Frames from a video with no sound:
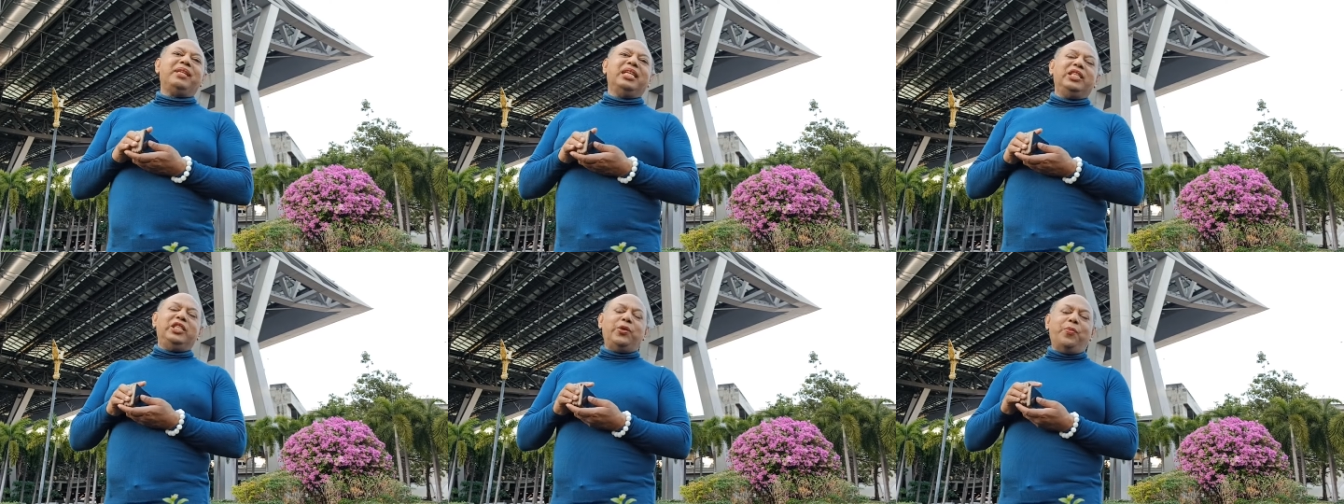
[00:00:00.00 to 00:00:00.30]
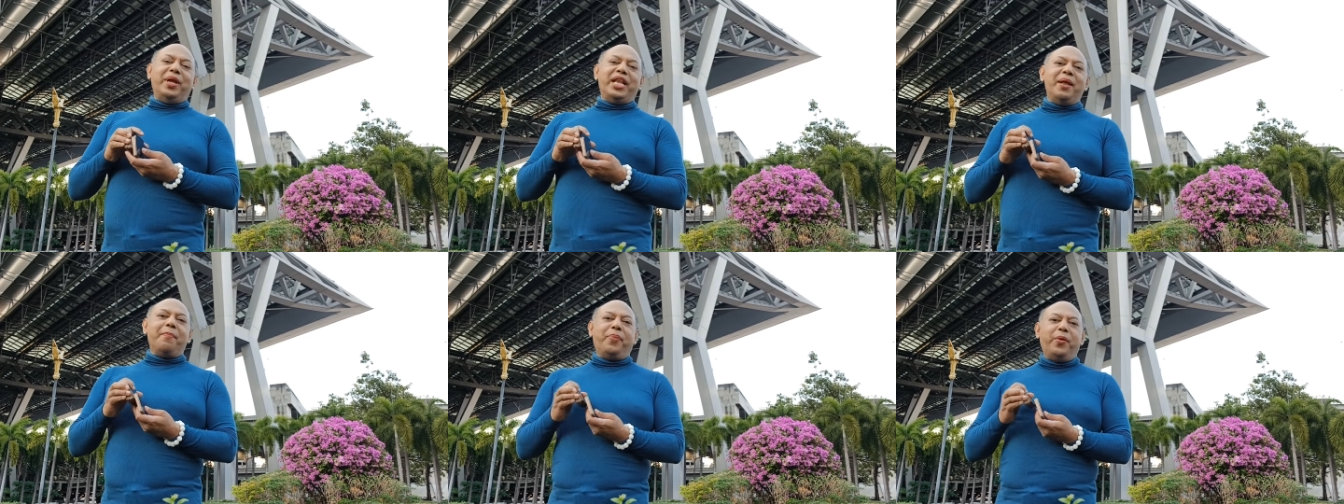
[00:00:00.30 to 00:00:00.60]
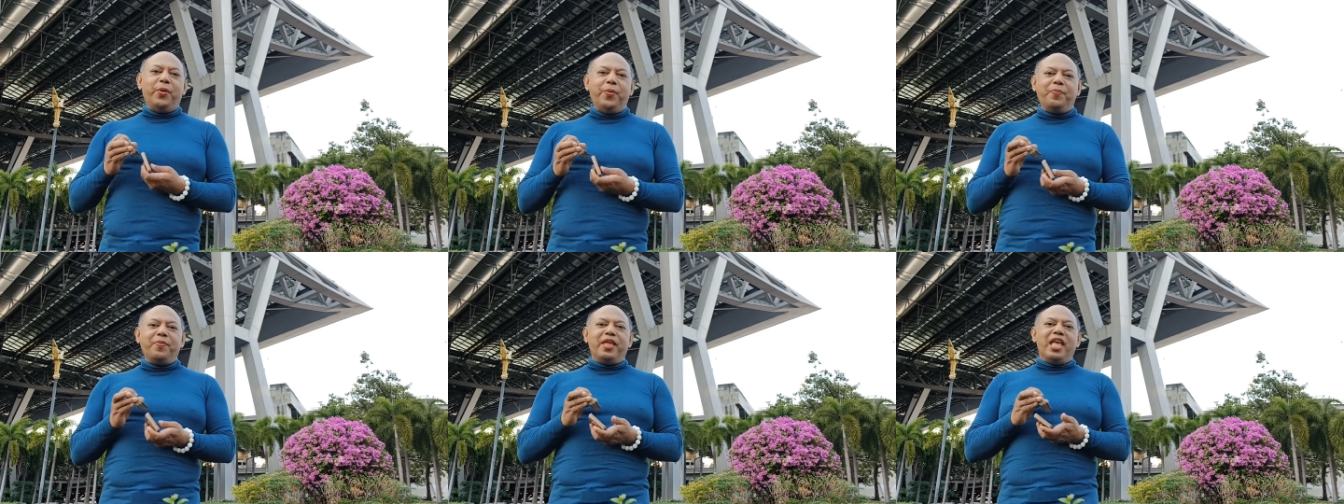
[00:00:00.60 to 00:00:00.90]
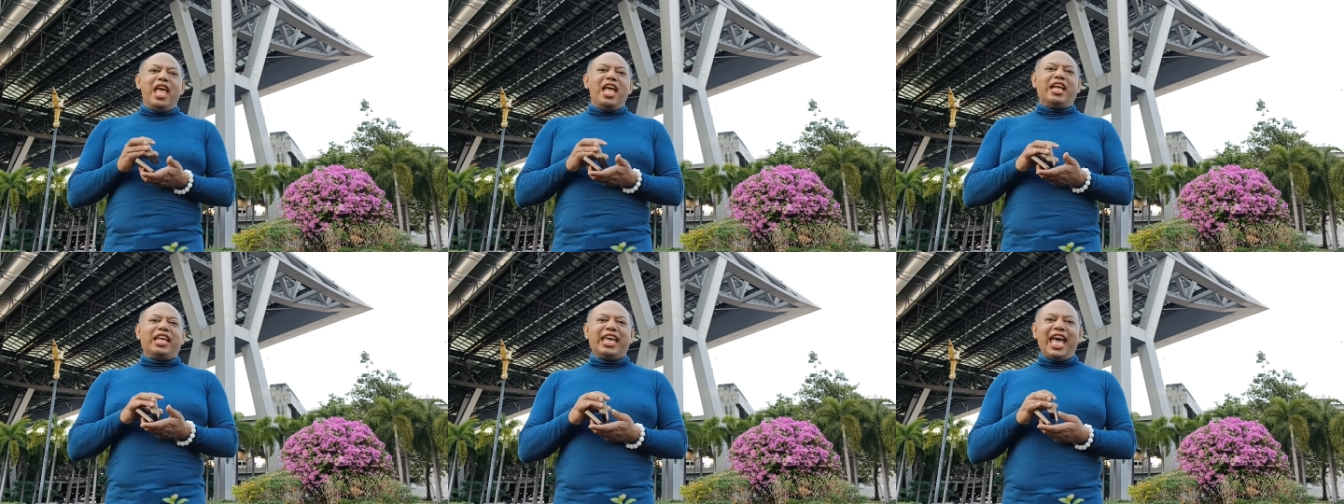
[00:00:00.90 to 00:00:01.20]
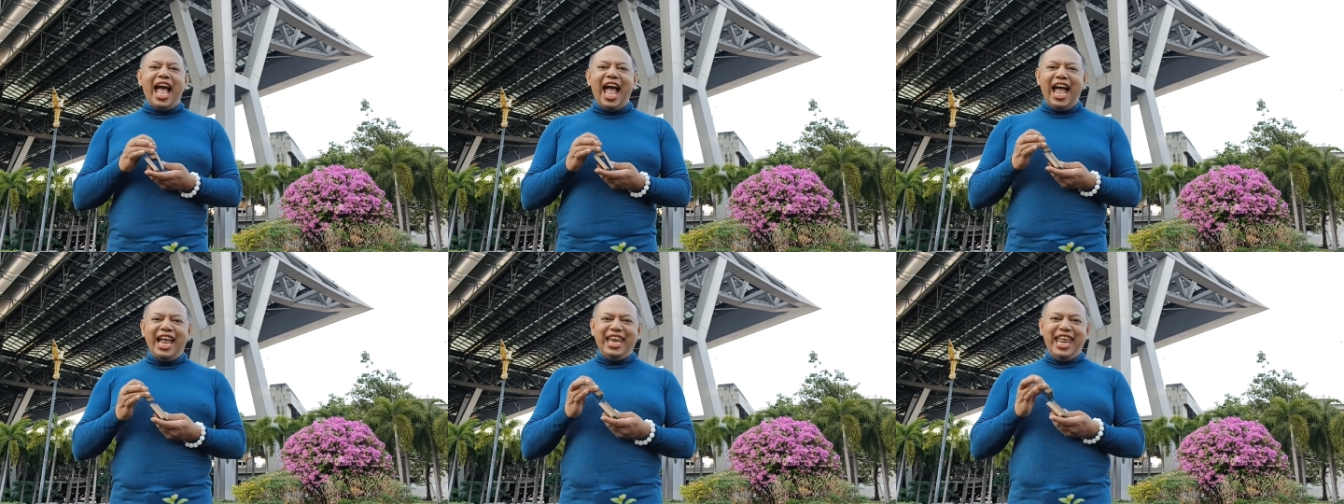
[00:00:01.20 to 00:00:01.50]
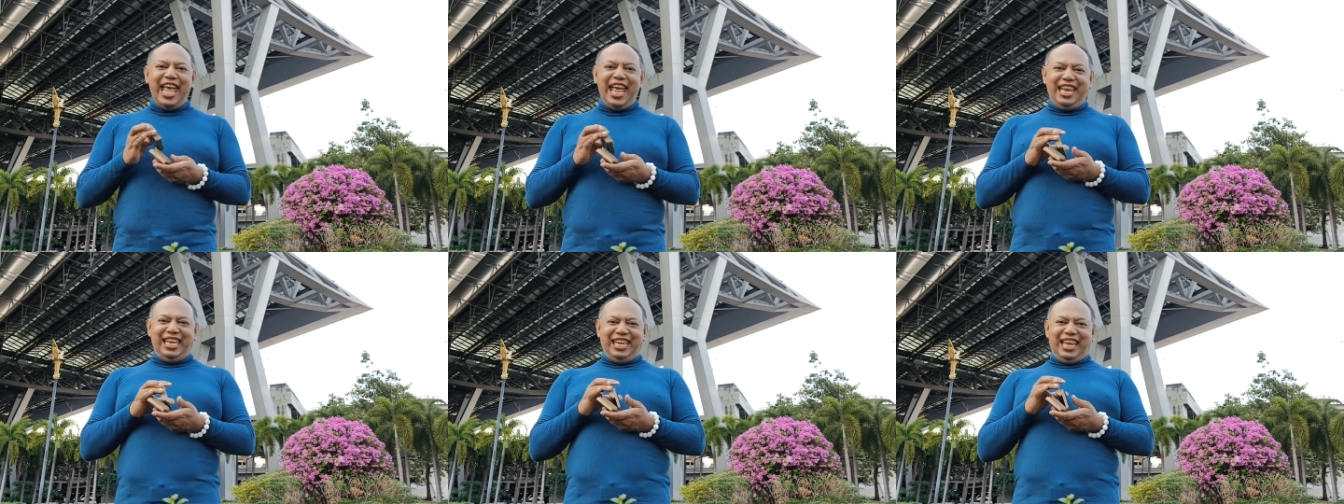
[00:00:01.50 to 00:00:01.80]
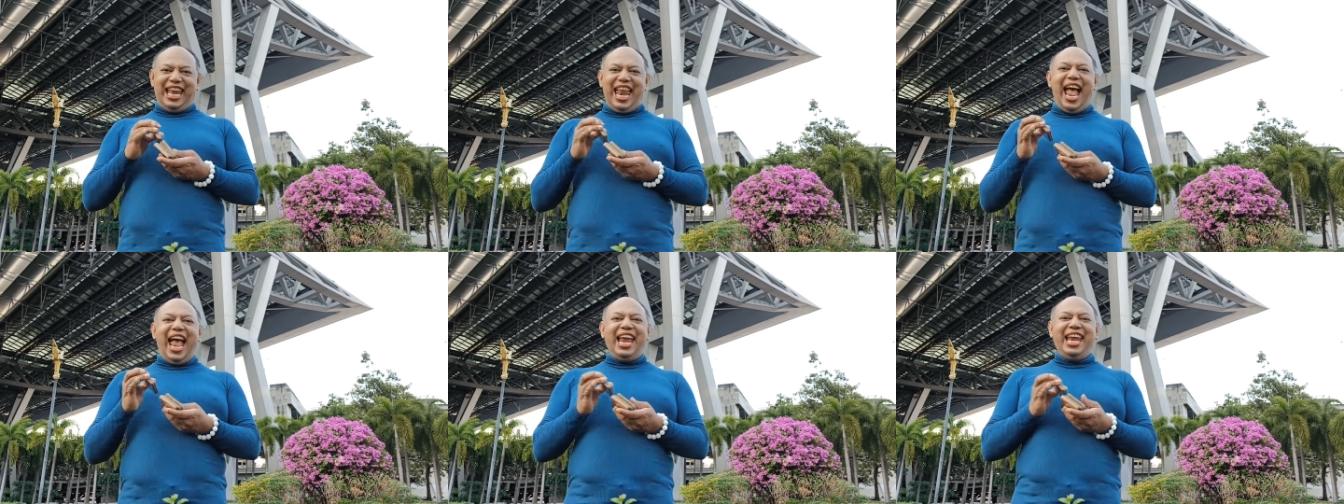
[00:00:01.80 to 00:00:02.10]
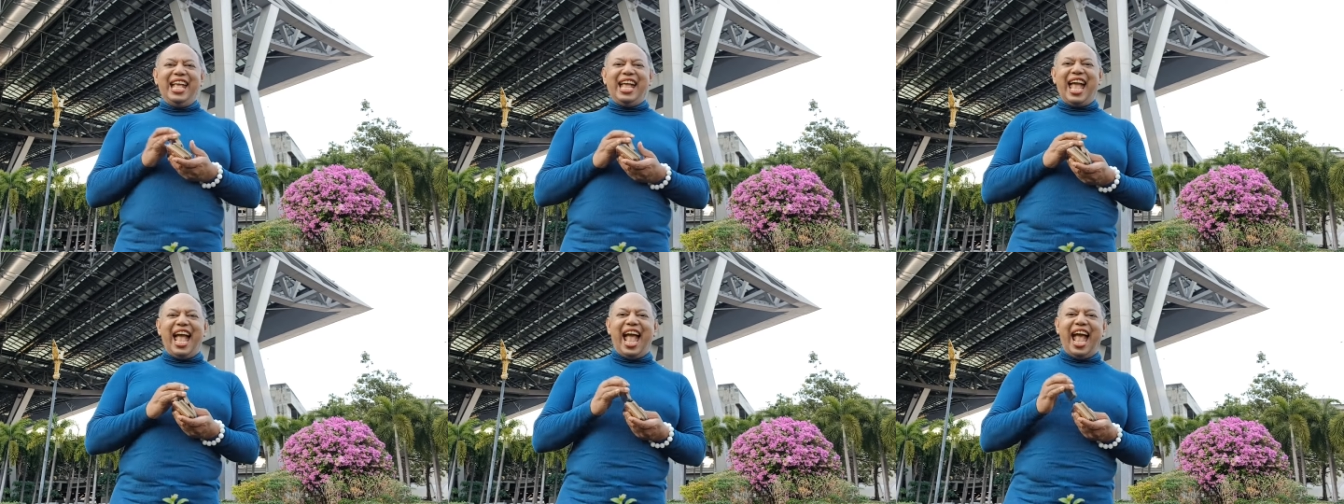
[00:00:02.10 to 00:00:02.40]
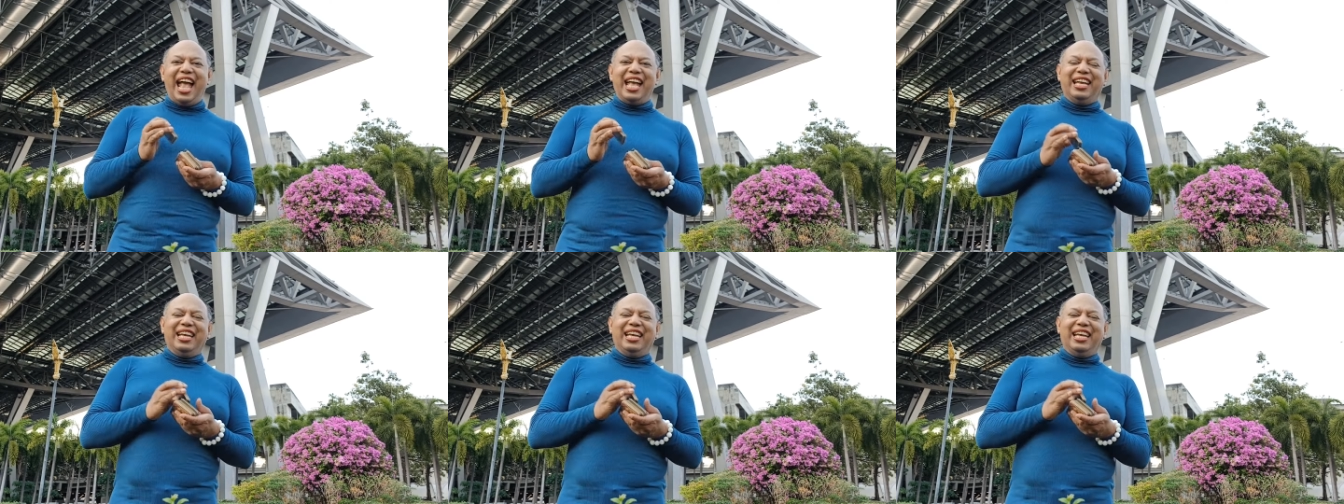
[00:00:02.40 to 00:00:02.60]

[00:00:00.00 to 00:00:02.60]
สุวรรณภูมิการ์เด้นก็ได้นะคะ